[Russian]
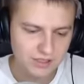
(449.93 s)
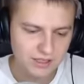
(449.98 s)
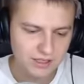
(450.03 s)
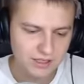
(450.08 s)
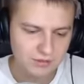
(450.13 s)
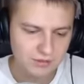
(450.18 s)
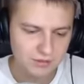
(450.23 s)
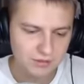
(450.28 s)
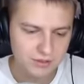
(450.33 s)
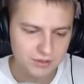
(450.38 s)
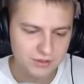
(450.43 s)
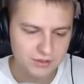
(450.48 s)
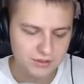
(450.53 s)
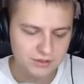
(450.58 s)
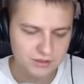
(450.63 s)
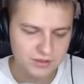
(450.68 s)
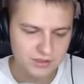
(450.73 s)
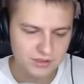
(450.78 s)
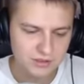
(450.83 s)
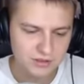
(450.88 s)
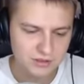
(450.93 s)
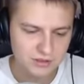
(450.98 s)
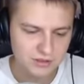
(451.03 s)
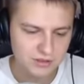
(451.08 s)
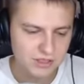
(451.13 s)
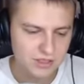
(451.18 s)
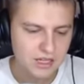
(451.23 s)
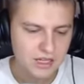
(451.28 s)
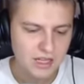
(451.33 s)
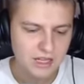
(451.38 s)
Я понял, все.
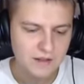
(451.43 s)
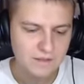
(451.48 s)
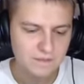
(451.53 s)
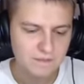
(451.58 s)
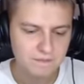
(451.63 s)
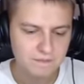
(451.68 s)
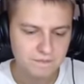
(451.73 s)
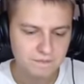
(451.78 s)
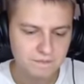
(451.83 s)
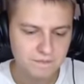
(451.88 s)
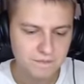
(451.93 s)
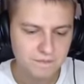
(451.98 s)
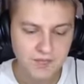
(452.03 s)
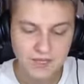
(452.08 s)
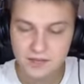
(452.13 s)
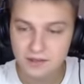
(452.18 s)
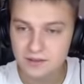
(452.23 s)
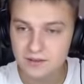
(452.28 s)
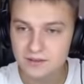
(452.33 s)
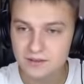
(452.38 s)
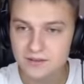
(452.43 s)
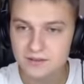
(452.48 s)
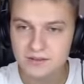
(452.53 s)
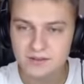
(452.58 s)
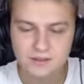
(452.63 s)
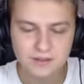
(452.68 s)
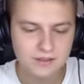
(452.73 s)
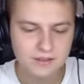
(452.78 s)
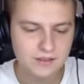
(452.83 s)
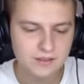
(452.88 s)
Не, добыча одинаковая Нет?
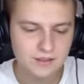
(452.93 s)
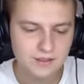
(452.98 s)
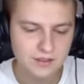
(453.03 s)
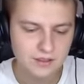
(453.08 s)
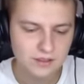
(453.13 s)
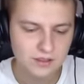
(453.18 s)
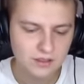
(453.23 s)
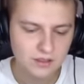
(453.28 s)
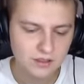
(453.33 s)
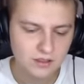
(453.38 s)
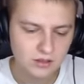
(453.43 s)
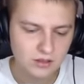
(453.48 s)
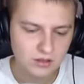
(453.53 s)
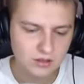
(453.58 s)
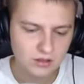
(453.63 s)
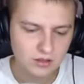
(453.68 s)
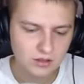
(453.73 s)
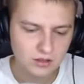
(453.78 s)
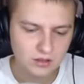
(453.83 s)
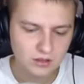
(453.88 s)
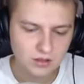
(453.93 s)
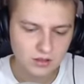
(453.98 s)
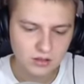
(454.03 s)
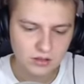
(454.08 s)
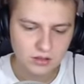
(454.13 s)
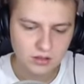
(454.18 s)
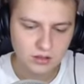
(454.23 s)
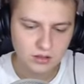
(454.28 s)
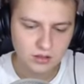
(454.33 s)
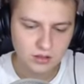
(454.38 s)
будет, но просто мне сложнее будет
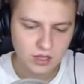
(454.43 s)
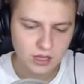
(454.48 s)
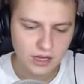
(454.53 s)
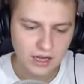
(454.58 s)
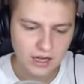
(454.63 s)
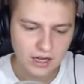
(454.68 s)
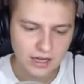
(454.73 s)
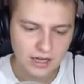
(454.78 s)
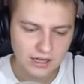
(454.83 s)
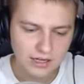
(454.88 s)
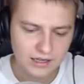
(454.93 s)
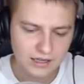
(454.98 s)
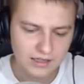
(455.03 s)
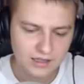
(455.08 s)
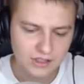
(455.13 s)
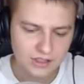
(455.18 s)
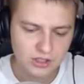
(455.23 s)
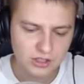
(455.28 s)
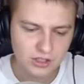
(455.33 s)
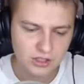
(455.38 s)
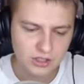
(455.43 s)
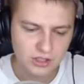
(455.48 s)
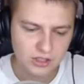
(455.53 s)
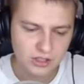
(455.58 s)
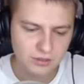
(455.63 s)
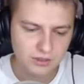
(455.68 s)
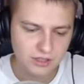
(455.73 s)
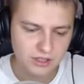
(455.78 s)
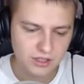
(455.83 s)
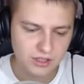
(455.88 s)
а, биться. А, это же эти
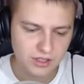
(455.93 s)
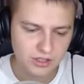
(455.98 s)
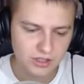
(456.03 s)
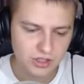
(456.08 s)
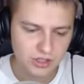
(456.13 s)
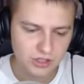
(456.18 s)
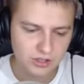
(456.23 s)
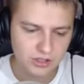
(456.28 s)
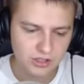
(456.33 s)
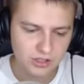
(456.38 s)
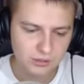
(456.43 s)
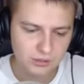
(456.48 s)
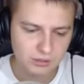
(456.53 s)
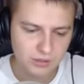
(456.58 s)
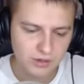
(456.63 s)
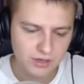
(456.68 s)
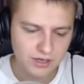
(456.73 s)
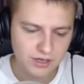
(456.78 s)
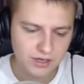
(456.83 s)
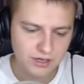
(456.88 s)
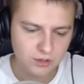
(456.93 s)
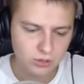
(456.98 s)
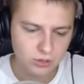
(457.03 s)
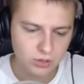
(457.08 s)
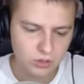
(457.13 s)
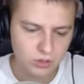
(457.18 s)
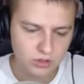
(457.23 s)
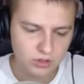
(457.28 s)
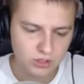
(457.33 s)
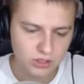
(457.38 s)
банки решают хп,
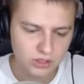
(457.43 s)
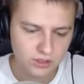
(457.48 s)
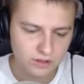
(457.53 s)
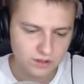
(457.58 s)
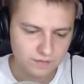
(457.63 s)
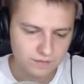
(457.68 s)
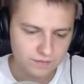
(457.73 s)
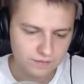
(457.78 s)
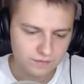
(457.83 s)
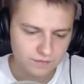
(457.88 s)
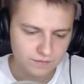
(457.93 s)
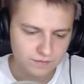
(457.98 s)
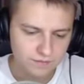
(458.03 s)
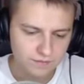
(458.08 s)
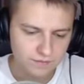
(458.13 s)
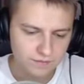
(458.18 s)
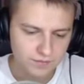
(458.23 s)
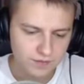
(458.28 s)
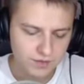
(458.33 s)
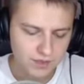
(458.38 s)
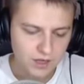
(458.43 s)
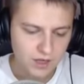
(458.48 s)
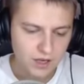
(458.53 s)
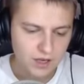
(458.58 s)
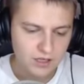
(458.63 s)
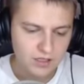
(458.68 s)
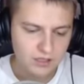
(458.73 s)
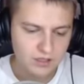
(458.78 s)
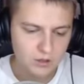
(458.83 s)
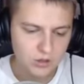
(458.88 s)
урон, да? Да, да, да.
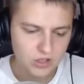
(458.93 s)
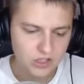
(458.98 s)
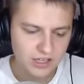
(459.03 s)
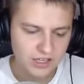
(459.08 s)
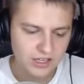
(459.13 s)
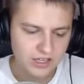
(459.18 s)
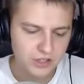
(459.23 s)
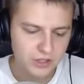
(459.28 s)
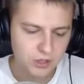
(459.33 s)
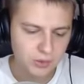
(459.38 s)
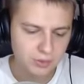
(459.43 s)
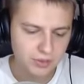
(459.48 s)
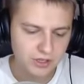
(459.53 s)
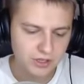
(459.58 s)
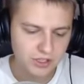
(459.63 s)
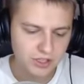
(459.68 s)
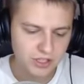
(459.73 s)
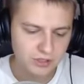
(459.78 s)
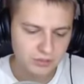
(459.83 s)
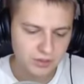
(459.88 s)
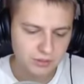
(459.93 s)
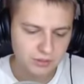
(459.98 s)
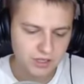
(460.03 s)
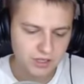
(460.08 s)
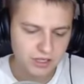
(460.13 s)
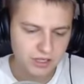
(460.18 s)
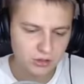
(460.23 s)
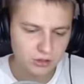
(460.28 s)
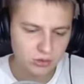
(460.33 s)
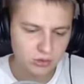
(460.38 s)
Слушай, а еще по режимам,
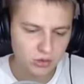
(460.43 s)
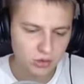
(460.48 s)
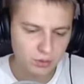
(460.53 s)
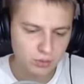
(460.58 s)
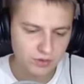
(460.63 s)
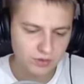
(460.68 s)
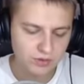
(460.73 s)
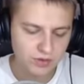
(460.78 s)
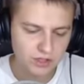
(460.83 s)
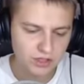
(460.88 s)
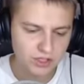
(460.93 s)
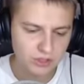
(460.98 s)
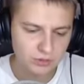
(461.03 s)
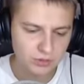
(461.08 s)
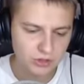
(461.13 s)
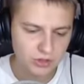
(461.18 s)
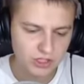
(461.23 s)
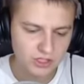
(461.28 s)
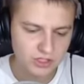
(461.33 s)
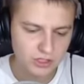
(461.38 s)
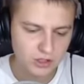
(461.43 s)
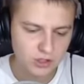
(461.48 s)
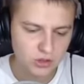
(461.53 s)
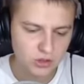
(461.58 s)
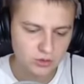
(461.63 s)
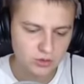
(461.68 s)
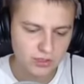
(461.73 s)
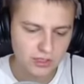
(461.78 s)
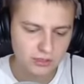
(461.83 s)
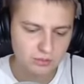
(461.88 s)
какие тут топовые режимы? Вот я знаю
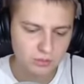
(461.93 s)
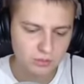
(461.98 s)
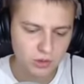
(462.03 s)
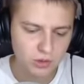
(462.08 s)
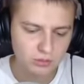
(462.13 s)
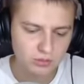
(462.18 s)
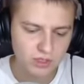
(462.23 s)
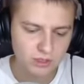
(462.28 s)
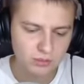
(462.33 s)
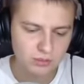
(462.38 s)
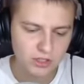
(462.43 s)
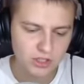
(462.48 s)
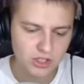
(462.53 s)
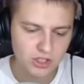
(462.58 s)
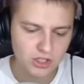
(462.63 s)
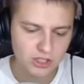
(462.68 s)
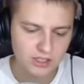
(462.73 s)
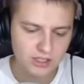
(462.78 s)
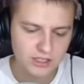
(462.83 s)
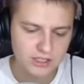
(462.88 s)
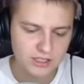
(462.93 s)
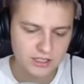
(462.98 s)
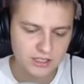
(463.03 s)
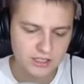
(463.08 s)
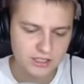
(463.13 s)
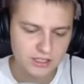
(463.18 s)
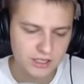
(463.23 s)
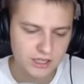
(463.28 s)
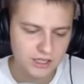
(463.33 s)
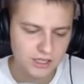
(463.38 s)
Шулдан, потом там, где шахта с ну,
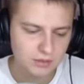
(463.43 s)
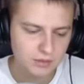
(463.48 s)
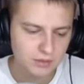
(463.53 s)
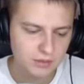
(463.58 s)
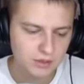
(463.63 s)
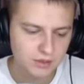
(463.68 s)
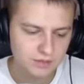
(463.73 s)
кристаллами. Ну, мне...